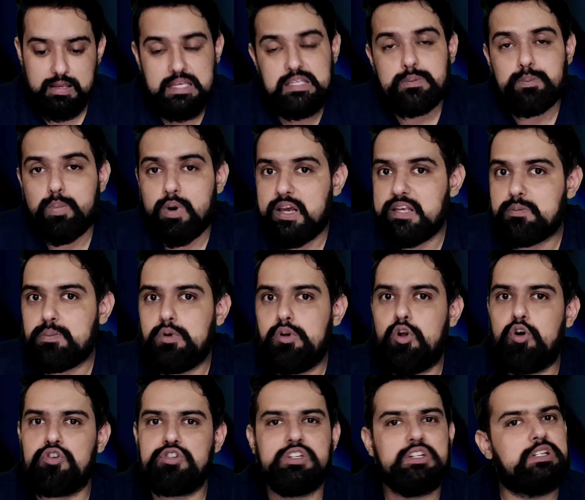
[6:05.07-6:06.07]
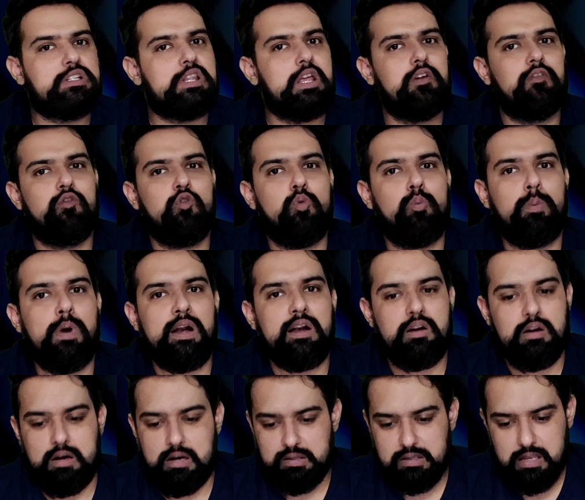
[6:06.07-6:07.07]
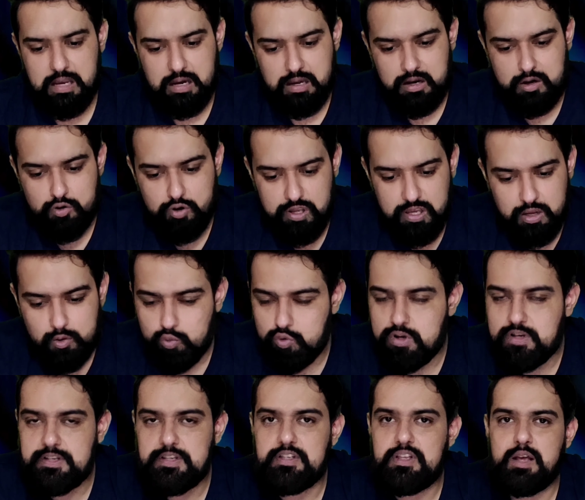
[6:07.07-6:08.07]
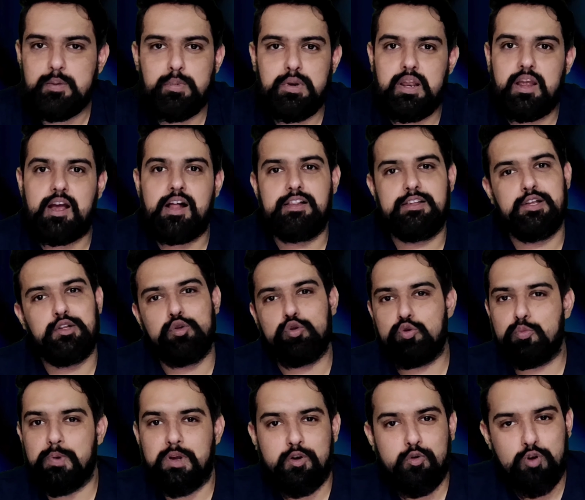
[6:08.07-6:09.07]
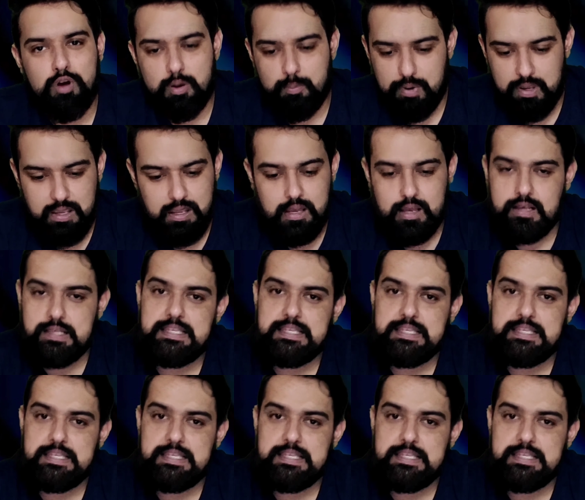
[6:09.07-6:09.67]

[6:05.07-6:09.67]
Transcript: किस प्राइस पे लॉन्च करते हैं वो मैटर करता है अगर इन्होंने ये उन्नीस हज़ार में निकाल दिया तो तो मैं कहूँगा भाई